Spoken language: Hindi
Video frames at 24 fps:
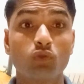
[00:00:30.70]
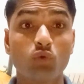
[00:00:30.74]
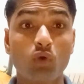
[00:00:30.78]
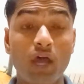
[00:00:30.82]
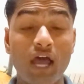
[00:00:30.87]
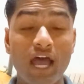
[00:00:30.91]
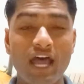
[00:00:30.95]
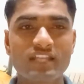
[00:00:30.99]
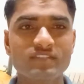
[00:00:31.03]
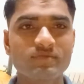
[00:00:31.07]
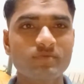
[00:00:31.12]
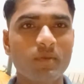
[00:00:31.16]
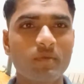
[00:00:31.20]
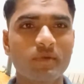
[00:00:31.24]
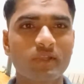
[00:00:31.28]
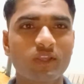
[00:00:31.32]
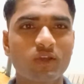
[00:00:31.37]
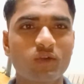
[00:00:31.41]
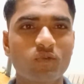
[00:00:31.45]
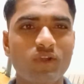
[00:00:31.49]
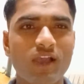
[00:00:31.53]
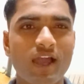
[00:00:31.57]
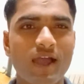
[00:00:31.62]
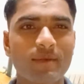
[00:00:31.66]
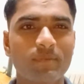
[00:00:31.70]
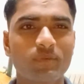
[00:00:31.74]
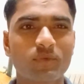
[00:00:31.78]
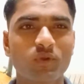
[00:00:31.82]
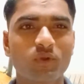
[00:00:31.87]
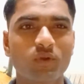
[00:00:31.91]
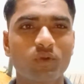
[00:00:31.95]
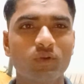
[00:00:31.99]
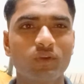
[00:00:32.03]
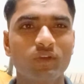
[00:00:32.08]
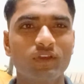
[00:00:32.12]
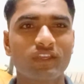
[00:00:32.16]
आज मैं बताऊंगा
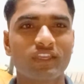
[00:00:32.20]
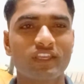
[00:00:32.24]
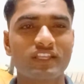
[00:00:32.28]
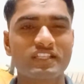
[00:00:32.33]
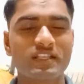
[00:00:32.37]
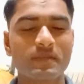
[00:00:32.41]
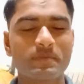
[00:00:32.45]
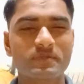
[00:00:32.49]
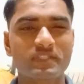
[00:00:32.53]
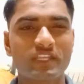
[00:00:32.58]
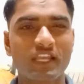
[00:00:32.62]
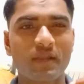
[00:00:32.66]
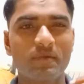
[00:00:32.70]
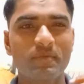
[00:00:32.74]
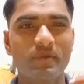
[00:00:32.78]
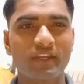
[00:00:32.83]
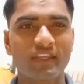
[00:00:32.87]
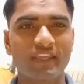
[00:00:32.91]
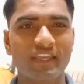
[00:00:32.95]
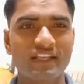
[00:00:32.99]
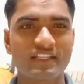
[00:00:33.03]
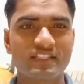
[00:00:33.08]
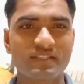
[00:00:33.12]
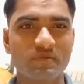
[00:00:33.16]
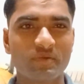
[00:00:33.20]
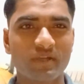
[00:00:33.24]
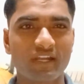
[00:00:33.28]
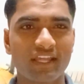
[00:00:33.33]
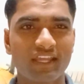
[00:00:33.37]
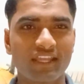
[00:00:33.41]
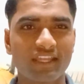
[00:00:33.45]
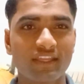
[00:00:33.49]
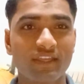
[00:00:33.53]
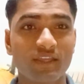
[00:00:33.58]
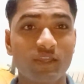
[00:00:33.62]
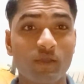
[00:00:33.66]
आपको कि सब्सक्राइबर कैसे
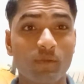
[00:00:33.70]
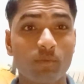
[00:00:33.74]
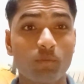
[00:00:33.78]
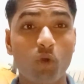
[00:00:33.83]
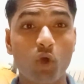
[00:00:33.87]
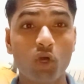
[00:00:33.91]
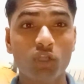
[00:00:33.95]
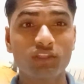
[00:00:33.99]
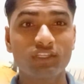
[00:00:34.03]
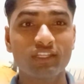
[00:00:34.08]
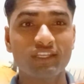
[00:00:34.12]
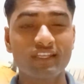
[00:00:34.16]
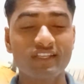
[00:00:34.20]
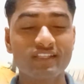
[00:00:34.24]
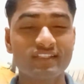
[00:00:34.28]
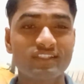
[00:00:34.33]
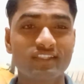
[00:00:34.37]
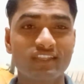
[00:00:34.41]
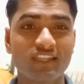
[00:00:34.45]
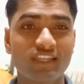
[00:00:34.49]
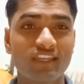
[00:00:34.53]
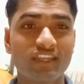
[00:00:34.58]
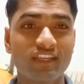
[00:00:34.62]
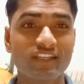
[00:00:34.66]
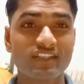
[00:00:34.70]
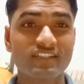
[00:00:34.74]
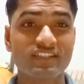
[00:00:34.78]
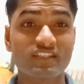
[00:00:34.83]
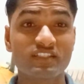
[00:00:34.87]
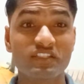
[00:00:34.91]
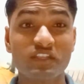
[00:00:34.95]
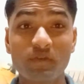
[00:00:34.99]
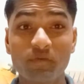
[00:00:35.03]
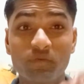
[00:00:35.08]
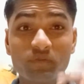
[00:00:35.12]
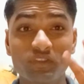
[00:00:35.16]
बढ़ाए बहुत ही इजी तरीके से
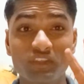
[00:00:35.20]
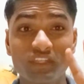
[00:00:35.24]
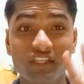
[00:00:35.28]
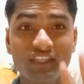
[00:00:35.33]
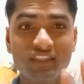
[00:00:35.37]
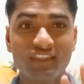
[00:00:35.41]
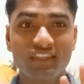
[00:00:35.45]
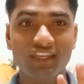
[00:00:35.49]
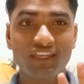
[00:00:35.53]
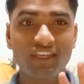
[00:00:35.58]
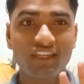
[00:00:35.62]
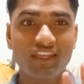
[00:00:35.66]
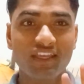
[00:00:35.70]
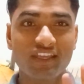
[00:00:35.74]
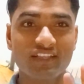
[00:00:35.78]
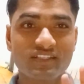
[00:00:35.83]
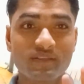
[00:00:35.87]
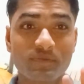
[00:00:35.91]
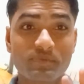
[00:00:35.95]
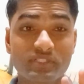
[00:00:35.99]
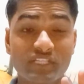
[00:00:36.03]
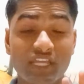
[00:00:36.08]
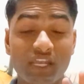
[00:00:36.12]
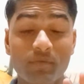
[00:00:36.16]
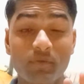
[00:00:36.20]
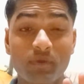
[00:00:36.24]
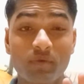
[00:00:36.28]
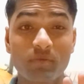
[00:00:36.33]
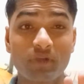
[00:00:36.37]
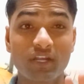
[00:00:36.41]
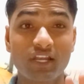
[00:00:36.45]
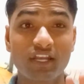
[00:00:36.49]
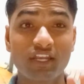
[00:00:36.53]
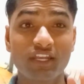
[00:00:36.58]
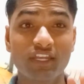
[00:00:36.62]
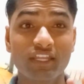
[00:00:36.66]
सिर्फ तीन तरीके हैं सब्सक्राइबर
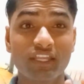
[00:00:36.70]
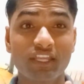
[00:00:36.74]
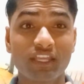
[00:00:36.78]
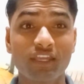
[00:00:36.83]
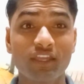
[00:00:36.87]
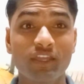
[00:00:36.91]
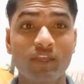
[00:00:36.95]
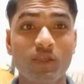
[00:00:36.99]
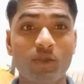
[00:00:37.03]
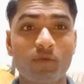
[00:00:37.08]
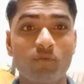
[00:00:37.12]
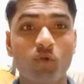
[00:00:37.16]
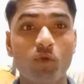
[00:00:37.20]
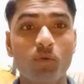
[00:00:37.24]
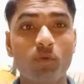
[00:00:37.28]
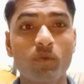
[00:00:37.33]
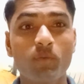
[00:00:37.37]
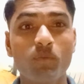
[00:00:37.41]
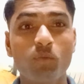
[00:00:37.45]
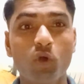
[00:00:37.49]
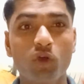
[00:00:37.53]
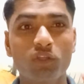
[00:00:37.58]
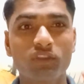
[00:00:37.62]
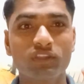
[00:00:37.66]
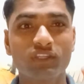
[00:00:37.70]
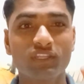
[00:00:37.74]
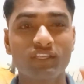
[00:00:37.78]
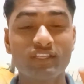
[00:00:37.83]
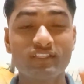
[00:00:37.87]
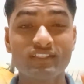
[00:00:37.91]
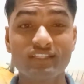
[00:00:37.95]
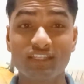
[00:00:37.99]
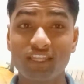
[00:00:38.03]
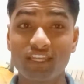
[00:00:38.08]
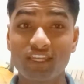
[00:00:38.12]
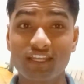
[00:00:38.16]
बढ़ाने के वो भी बहुत
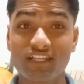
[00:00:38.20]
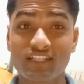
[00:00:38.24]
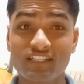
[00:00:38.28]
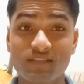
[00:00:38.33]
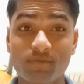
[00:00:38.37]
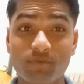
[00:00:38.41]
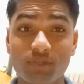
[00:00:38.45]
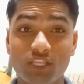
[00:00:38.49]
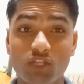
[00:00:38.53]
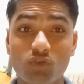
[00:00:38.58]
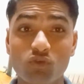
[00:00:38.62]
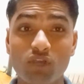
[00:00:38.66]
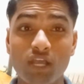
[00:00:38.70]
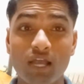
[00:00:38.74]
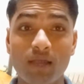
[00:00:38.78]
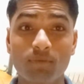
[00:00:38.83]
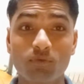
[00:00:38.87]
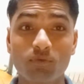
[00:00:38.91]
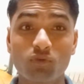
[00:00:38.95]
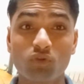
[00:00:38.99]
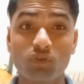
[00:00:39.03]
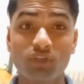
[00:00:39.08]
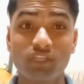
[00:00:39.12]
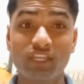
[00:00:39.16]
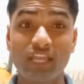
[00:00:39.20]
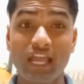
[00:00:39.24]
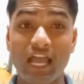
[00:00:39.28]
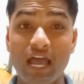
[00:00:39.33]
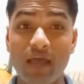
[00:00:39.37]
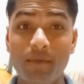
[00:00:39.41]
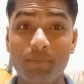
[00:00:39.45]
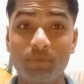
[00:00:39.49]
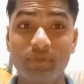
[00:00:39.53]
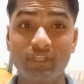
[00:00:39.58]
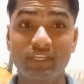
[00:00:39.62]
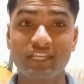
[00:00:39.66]
इजी तरीके से बताऊंगा आपको कि
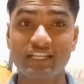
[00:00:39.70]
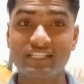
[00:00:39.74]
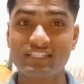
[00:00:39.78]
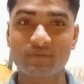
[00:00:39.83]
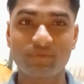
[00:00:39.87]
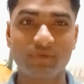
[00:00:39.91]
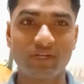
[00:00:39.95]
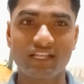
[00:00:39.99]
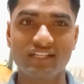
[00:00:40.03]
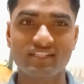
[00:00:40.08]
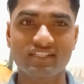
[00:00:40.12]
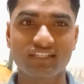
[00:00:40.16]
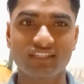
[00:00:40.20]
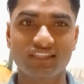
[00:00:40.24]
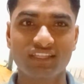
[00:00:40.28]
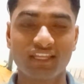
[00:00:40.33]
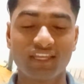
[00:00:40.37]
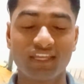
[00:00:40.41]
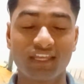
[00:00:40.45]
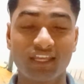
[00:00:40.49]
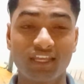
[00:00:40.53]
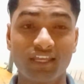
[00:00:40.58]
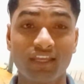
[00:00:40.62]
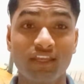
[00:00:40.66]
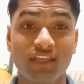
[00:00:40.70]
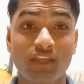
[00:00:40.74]
आप भी कैसे बढ़ा सकते हैं